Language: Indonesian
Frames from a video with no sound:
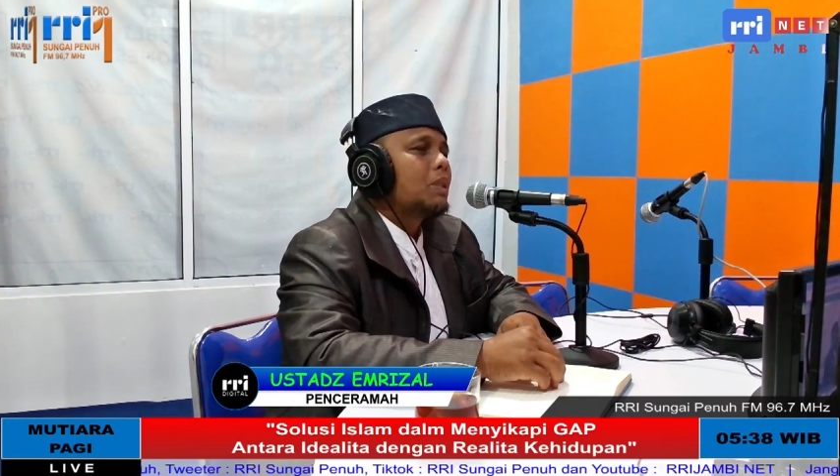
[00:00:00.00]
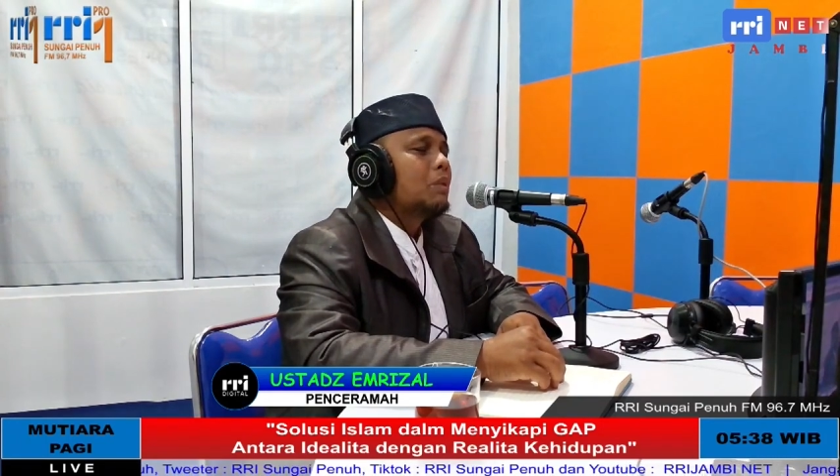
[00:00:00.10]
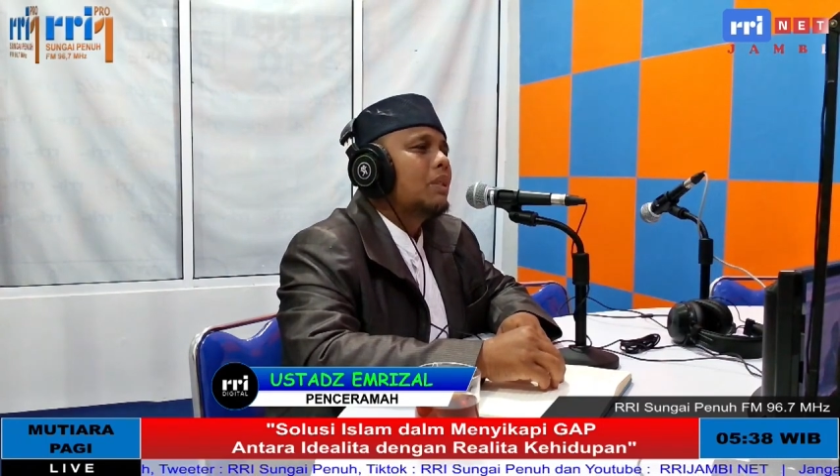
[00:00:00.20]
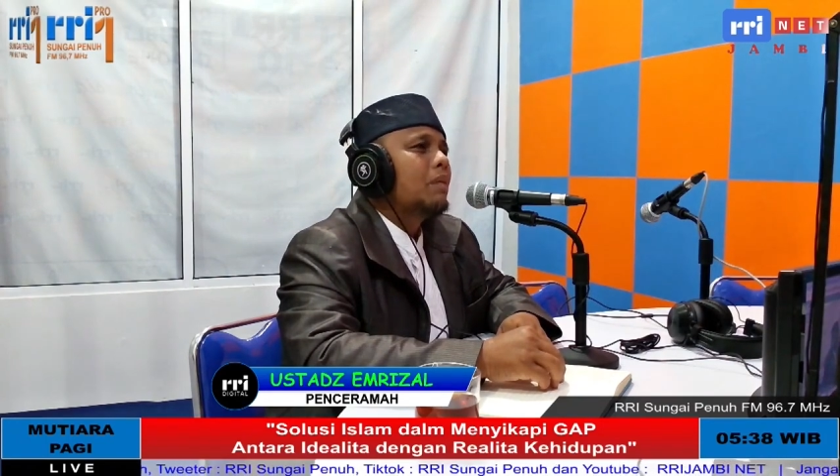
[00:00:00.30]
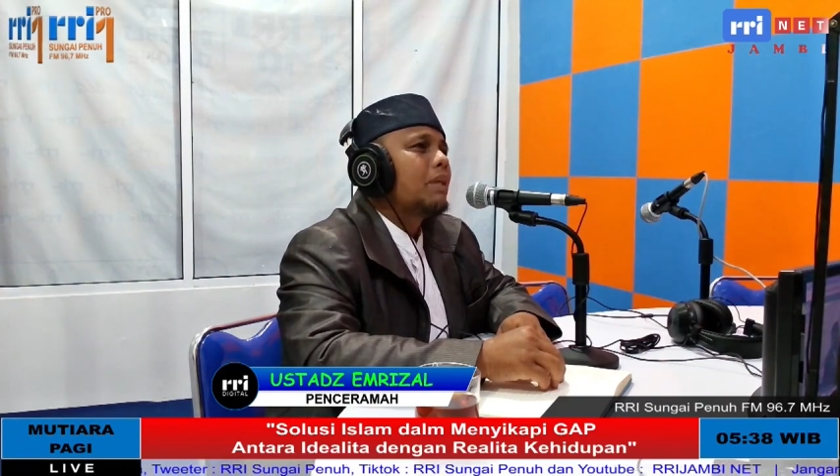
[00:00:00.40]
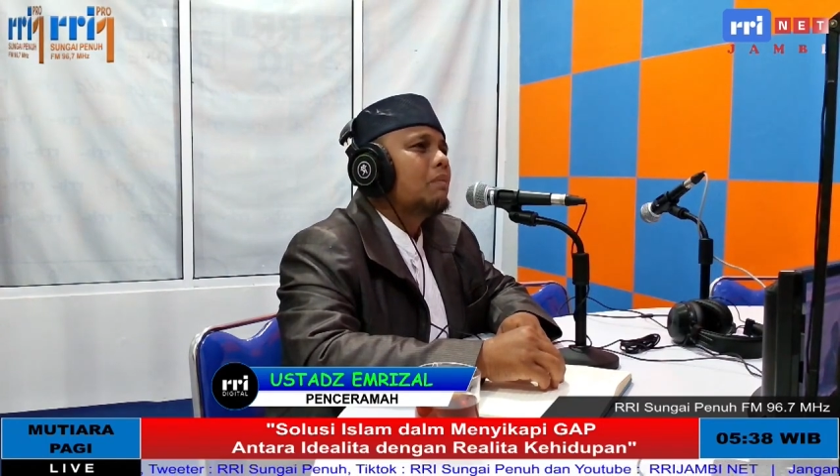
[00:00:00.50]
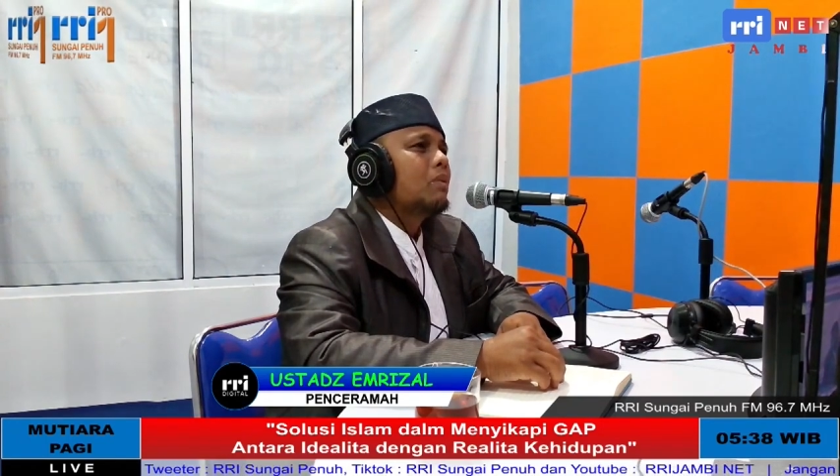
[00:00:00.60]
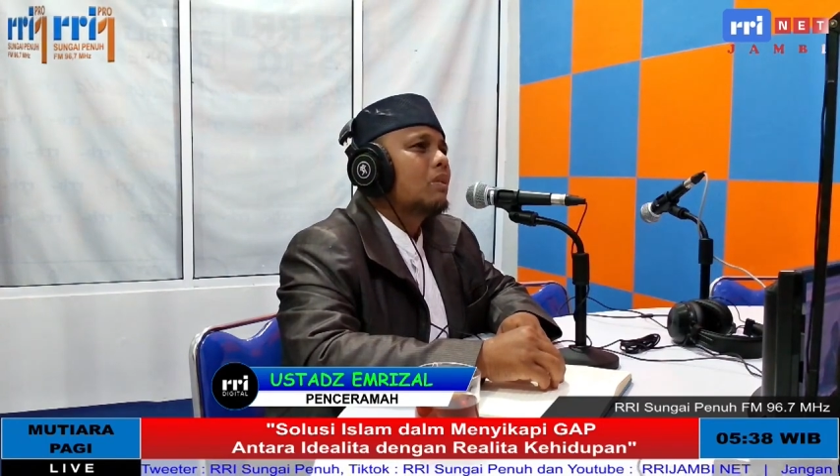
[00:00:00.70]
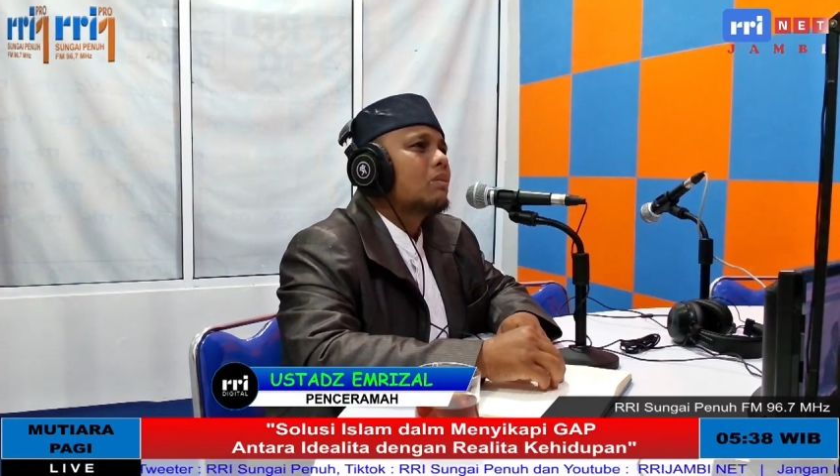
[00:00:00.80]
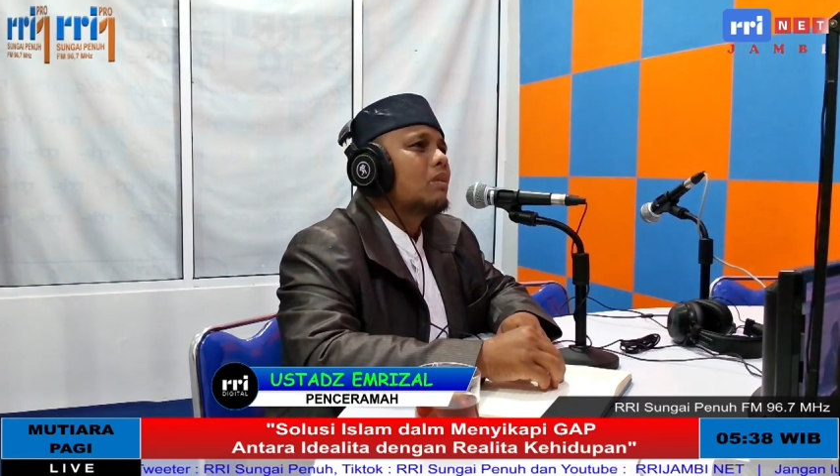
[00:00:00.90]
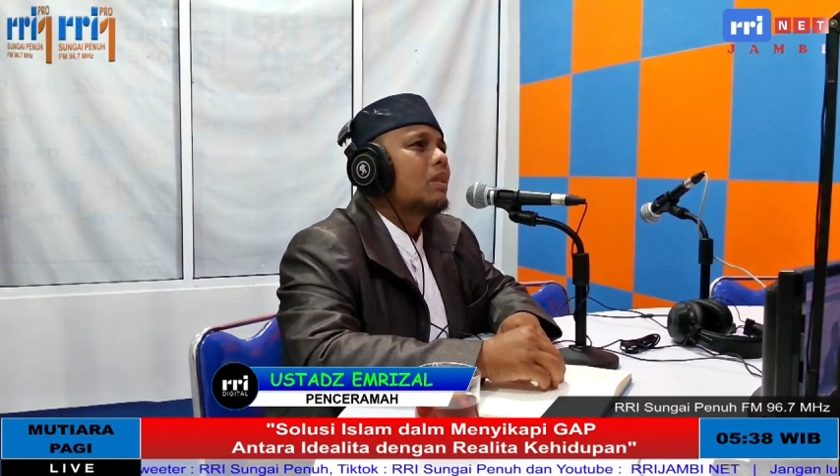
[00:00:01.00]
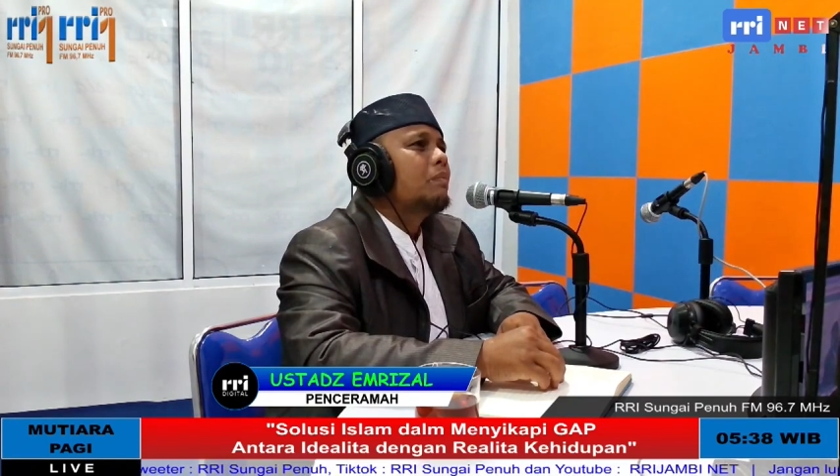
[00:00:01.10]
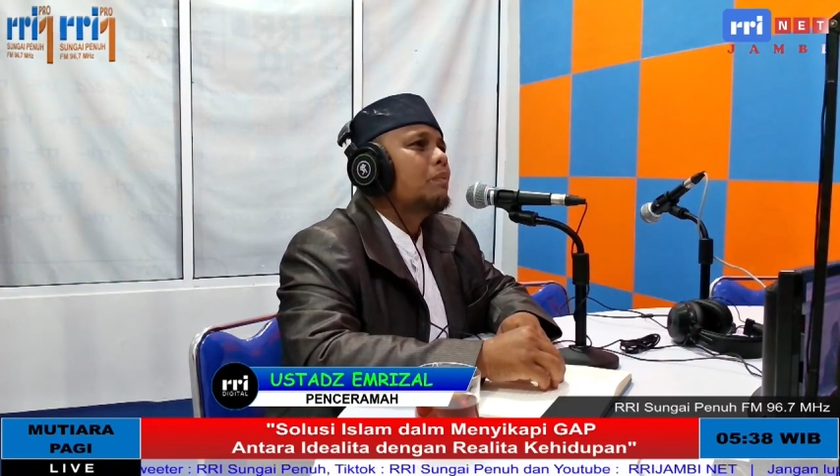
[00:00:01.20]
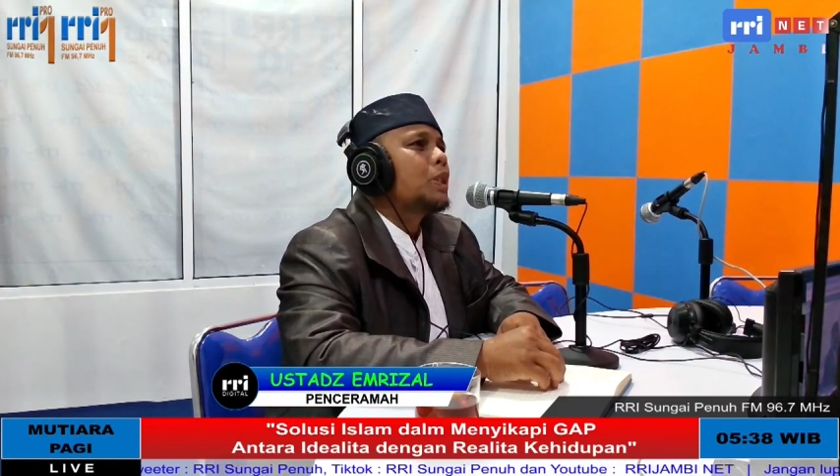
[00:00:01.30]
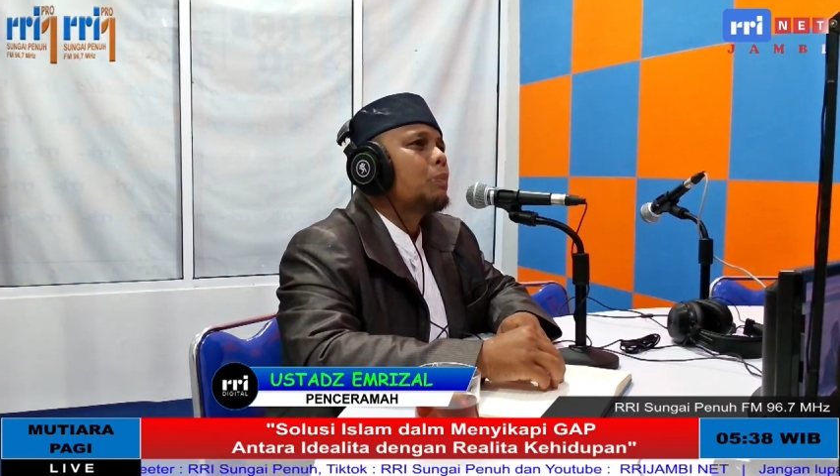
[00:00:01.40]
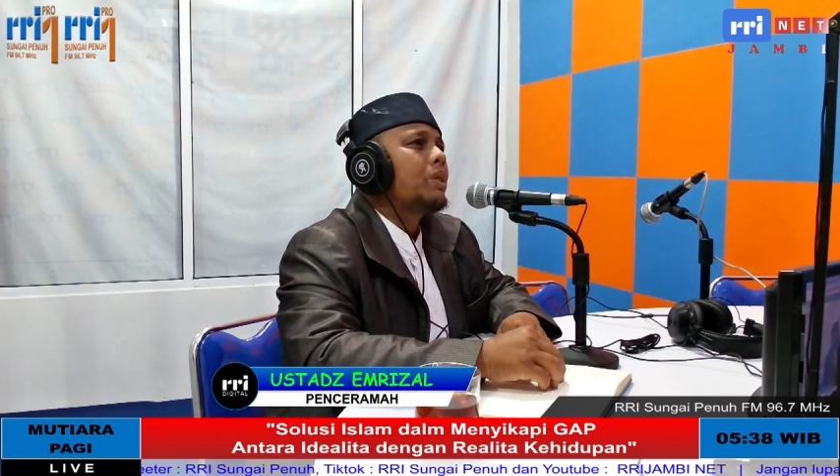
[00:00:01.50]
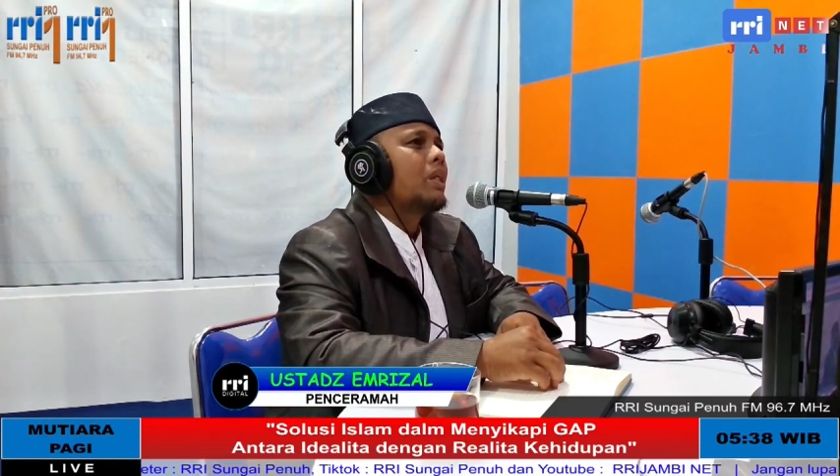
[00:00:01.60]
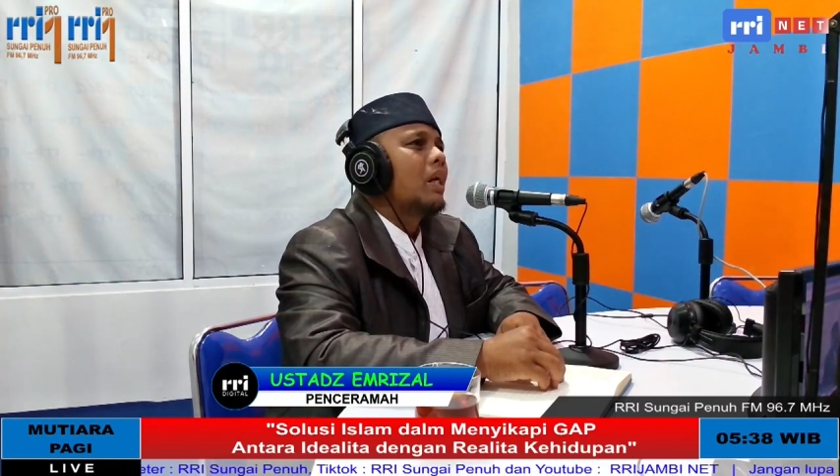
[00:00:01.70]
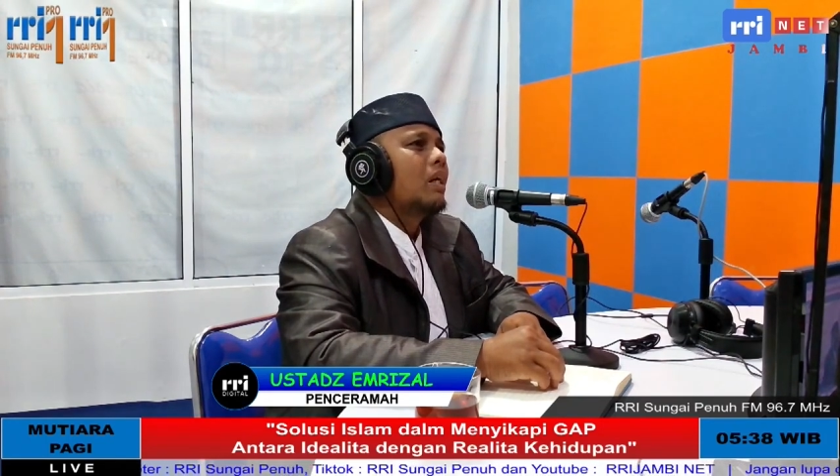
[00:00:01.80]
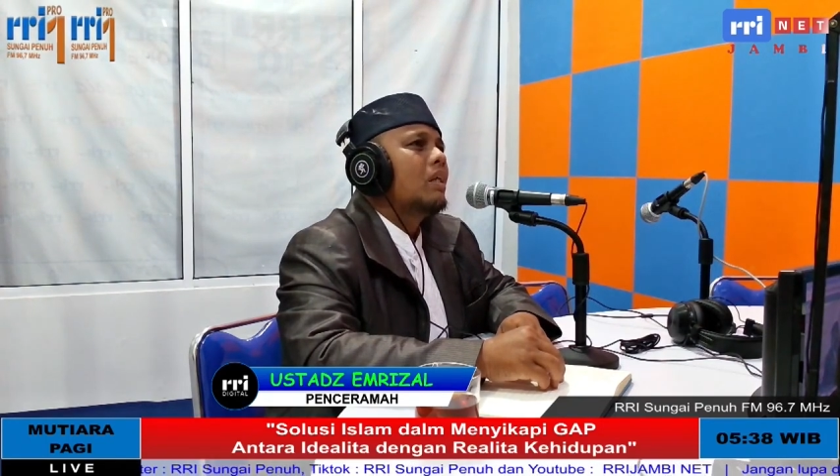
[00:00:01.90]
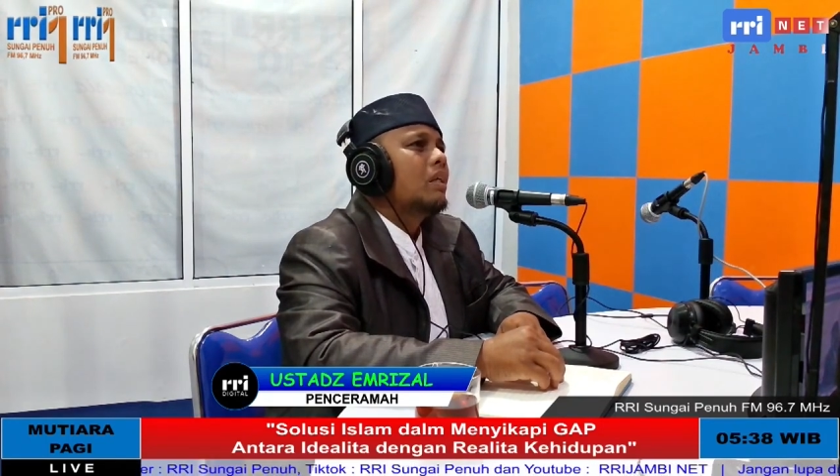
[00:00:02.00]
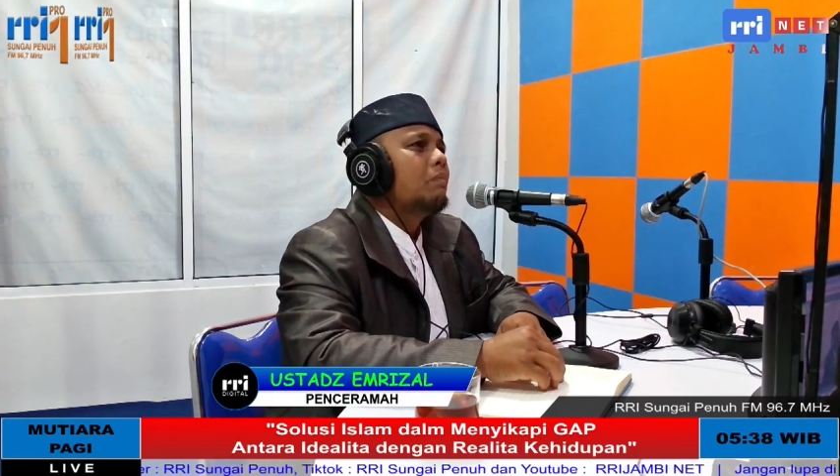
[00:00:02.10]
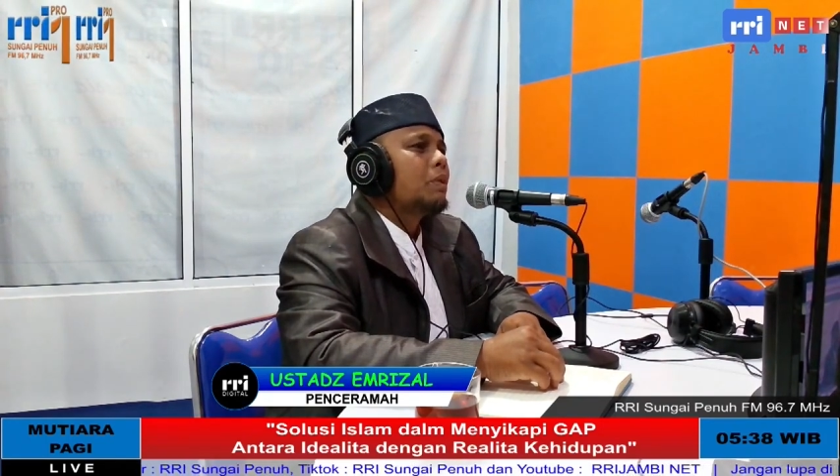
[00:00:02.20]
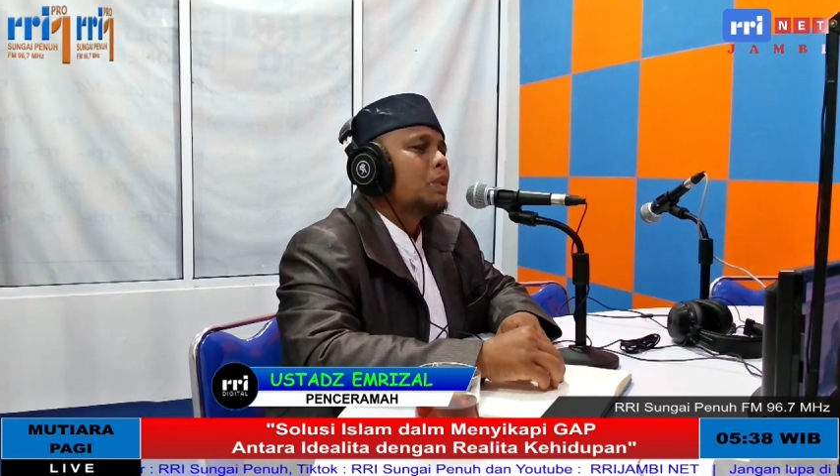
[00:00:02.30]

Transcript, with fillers: kita masih mending pakai motor, saudara kita pakai sepeda,